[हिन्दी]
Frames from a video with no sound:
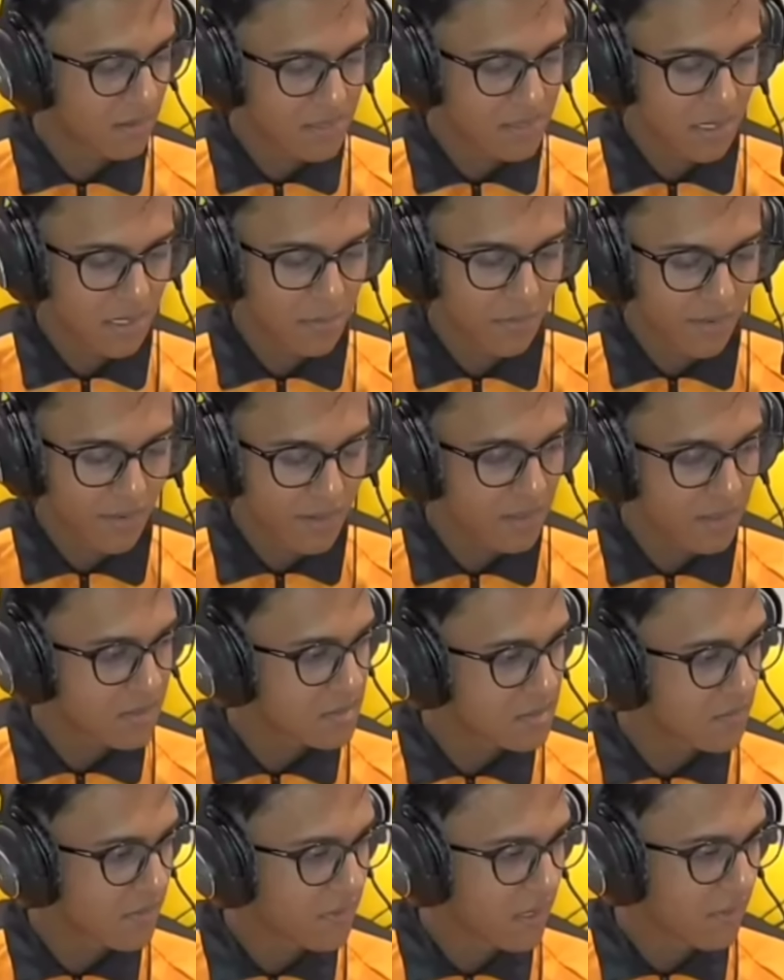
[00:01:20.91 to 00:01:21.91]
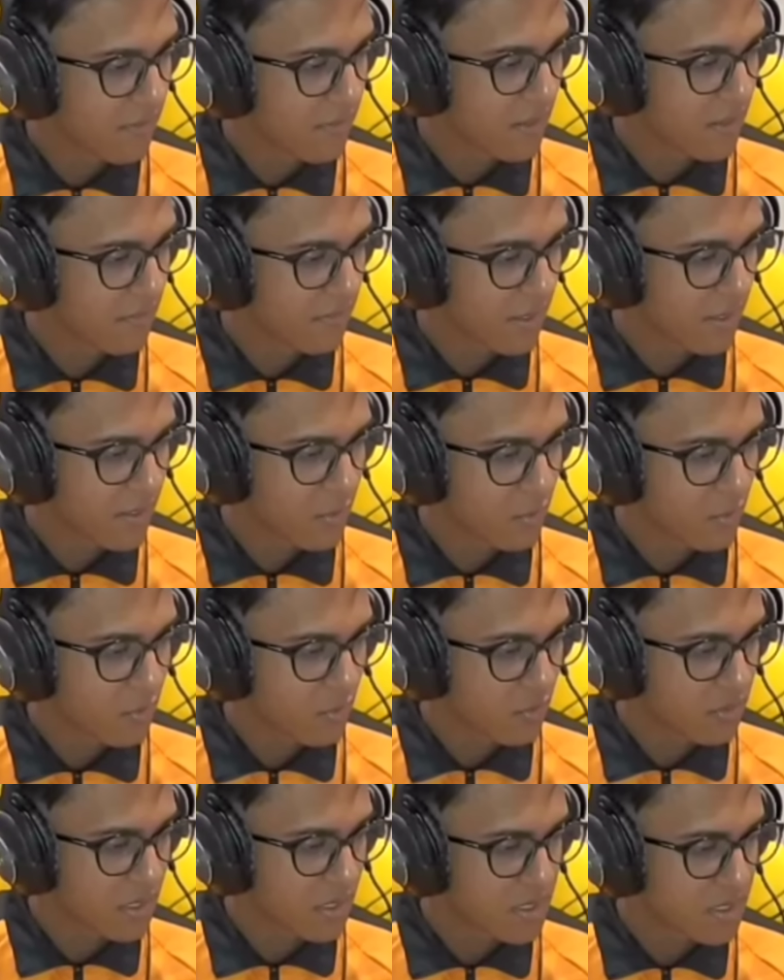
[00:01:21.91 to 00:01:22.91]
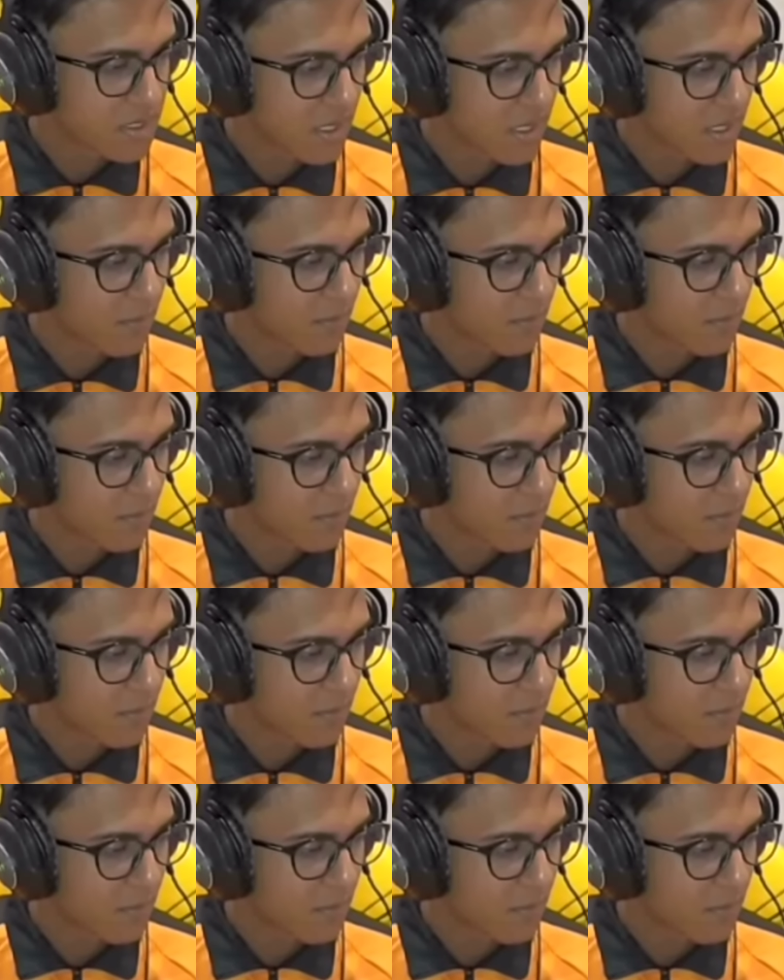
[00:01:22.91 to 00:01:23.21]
सेमीफाइनल्स वीक वन वीक टू जैसे